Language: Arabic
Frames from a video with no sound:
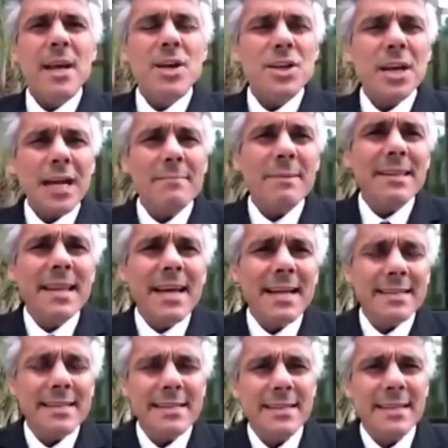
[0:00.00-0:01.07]
شحال من
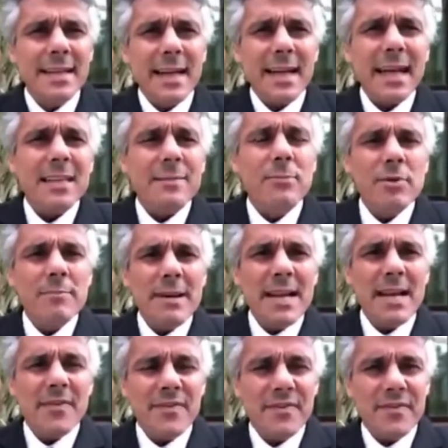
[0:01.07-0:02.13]
الناس قدموا
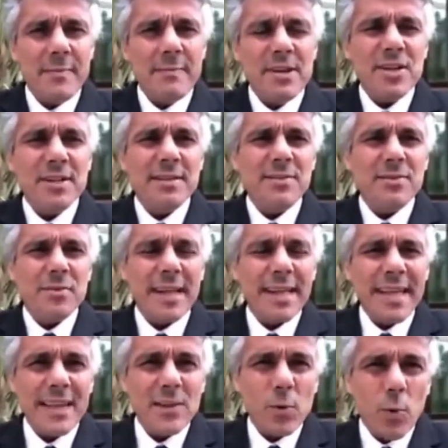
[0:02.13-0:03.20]
الملف في المجلس الدستوري
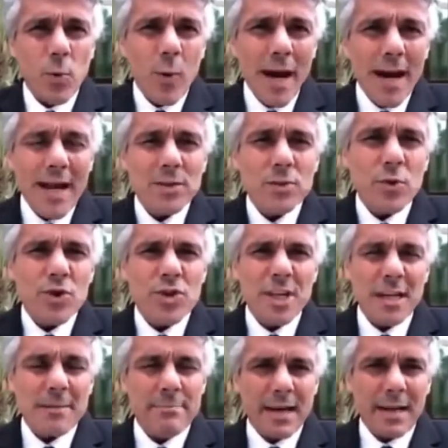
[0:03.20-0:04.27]
كان
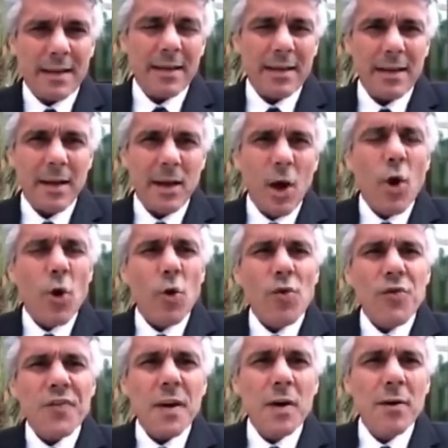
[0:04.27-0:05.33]
21 برك
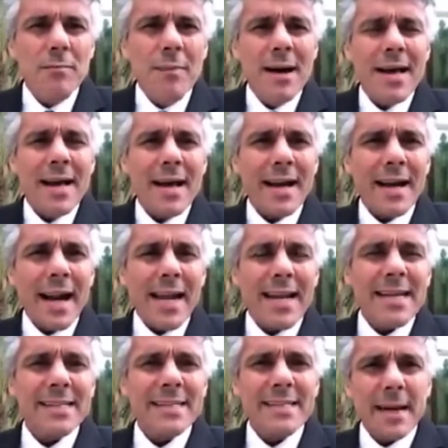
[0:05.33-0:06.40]
وفيهم
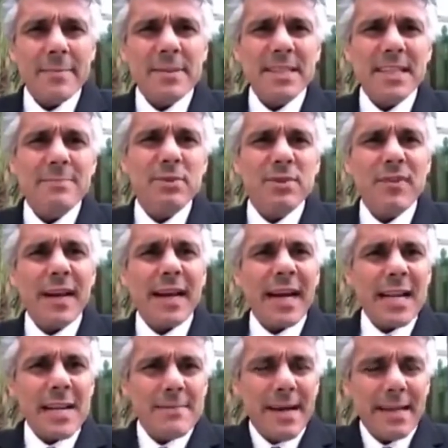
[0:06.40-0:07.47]
الرئيس عبد العزيز بوتفليقه
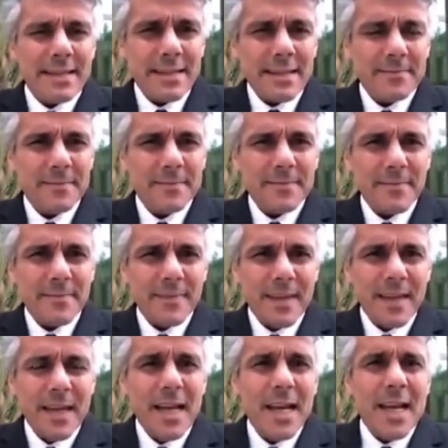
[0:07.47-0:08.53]
اللي مات
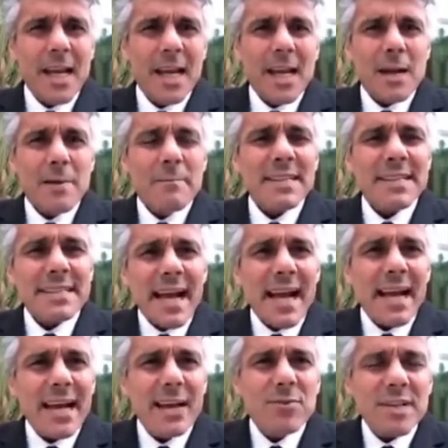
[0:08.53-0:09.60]

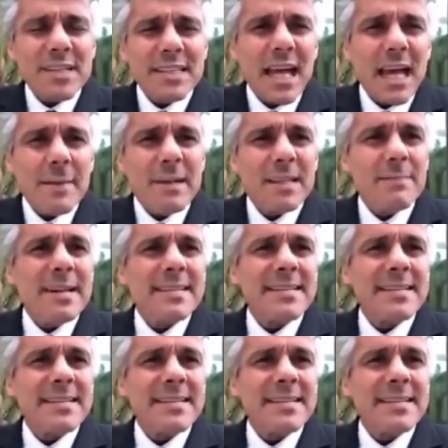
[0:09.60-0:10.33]
بصح هذو الانتخابات ما